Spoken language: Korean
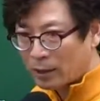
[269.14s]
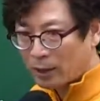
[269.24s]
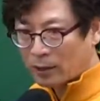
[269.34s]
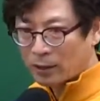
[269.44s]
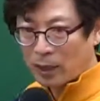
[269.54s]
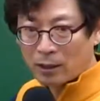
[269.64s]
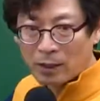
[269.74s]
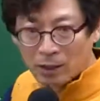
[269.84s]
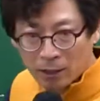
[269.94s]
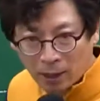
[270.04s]
다시
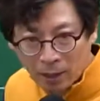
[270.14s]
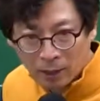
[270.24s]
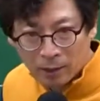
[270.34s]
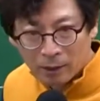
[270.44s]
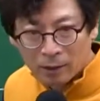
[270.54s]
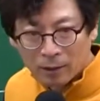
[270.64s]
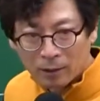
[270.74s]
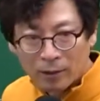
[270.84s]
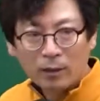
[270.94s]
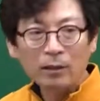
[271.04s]
살려내야 되잖아.
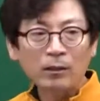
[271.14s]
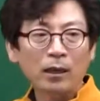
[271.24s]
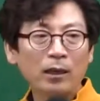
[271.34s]
이럴 때